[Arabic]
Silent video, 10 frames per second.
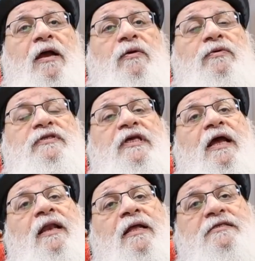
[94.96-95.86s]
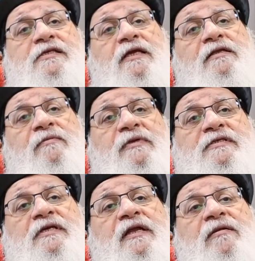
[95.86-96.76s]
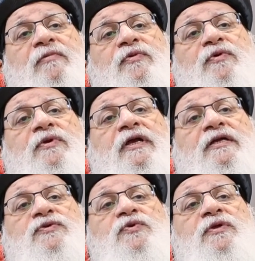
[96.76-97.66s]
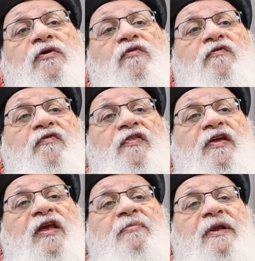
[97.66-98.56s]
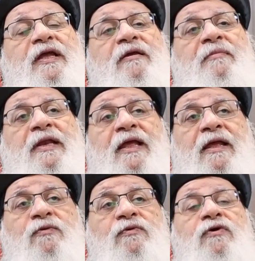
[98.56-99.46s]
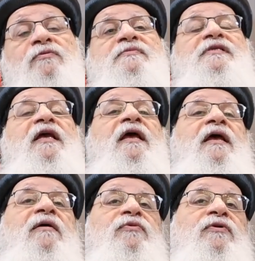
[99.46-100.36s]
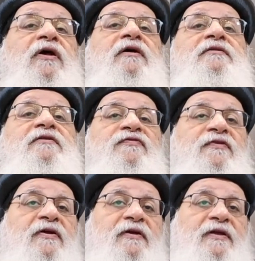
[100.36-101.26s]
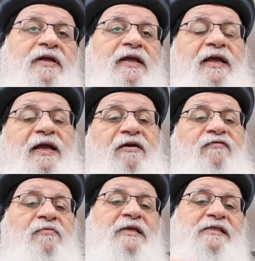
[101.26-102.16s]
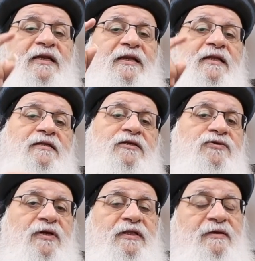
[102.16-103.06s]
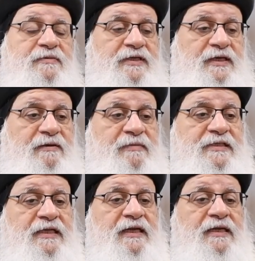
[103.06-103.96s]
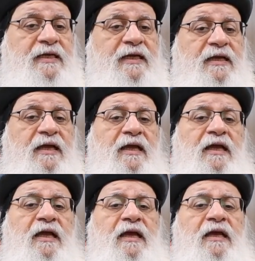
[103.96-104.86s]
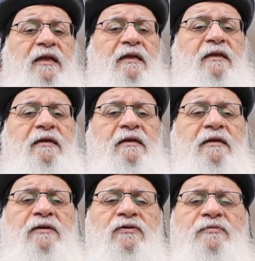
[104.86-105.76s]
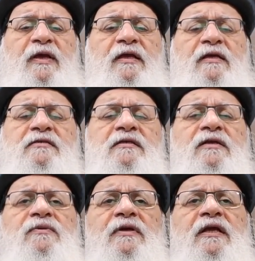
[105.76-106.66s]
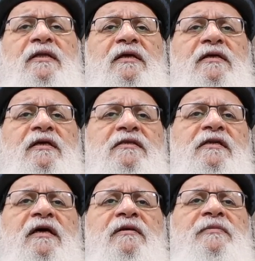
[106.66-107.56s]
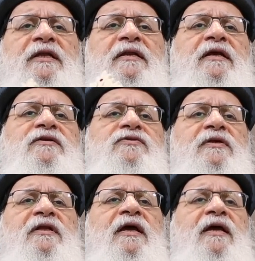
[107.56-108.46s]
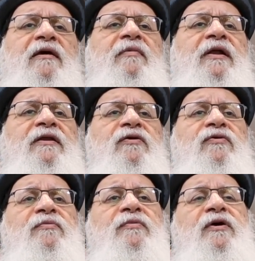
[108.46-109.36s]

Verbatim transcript: ودي قالها السيد المسيح لما بيقول يأتونكم في ثياب الحملان وهم ذئاب خاطفة فمثلا أديك شوية أمثلة مثلا إيه اللي يقعد بقى يهزر ويسخر من الناس ويتهكم عليهم